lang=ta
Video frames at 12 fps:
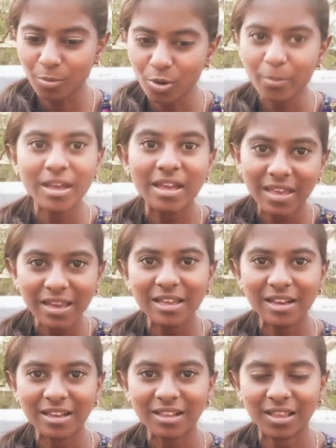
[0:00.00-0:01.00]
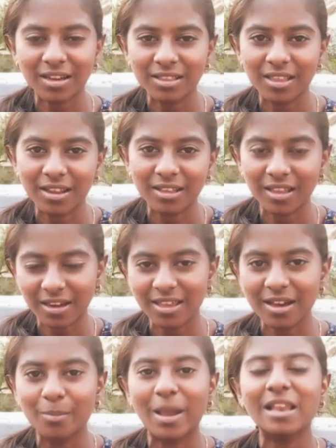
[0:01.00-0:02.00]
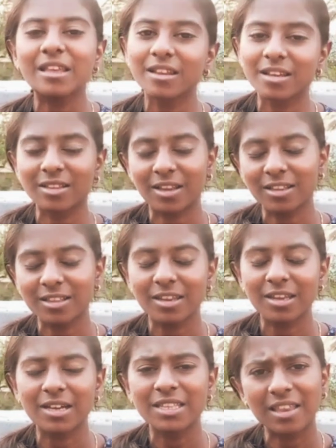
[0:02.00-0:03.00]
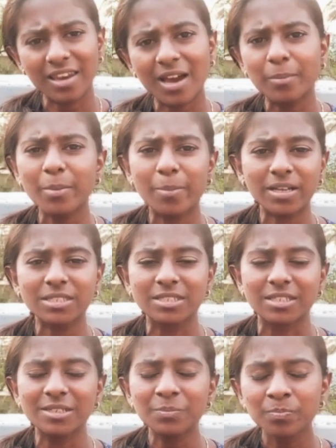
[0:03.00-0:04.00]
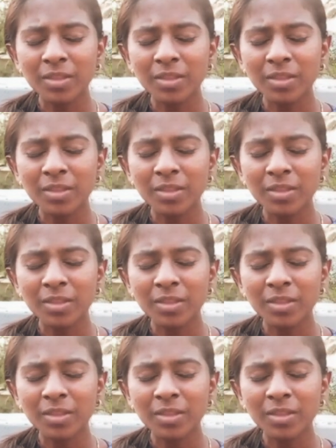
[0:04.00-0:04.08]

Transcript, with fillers: பூமிக்கு கீழே இருக்கிற தண்ணி தெரிய தனியாக மேலே இருக்கிற தண்ணி தனியாக இது எல்லாமே படைச்சிட்டு